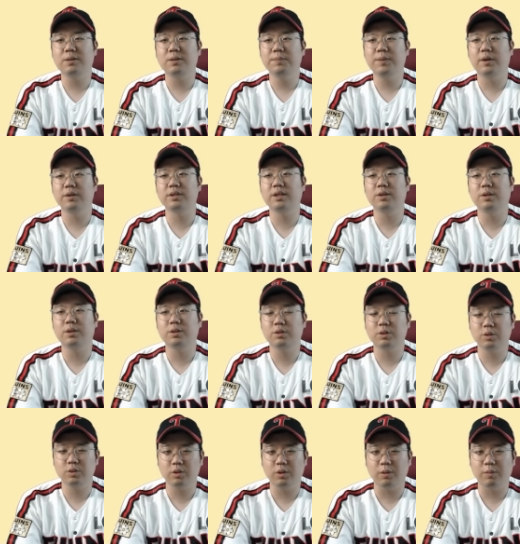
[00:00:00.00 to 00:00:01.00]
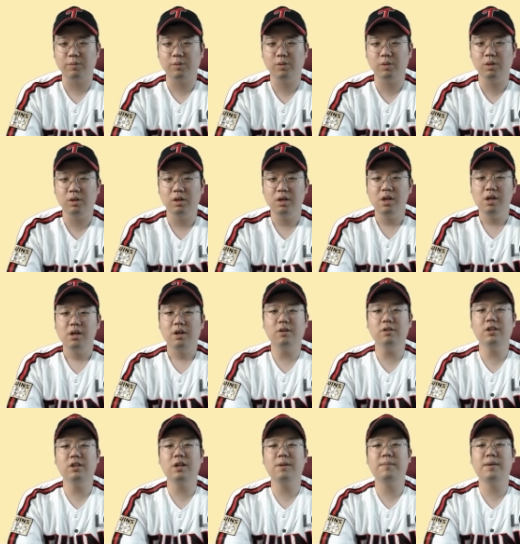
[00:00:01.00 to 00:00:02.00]
병살 걱정도 없고
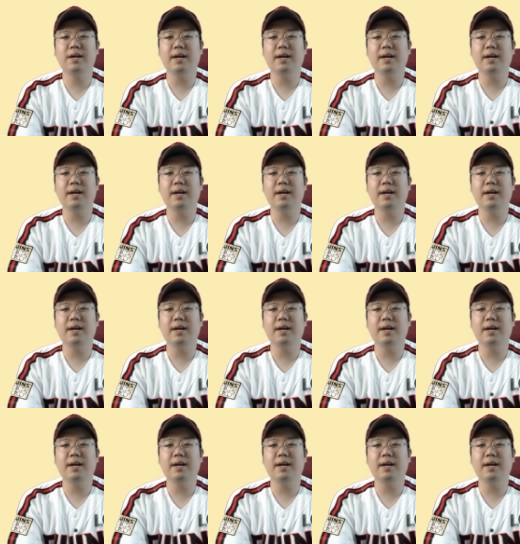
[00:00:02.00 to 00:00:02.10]
컨택만